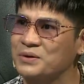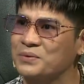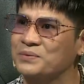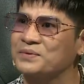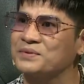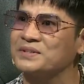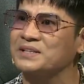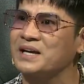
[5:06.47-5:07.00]

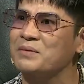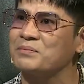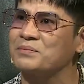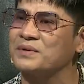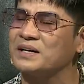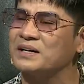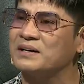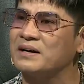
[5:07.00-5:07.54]
trung
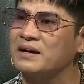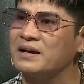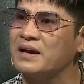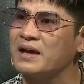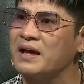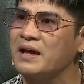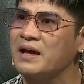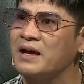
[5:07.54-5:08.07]
thăm
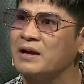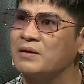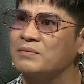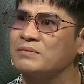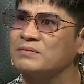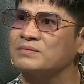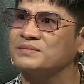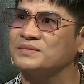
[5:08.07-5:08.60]
người
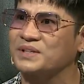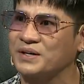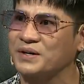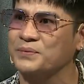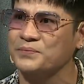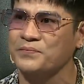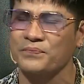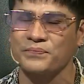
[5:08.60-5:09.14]
em đó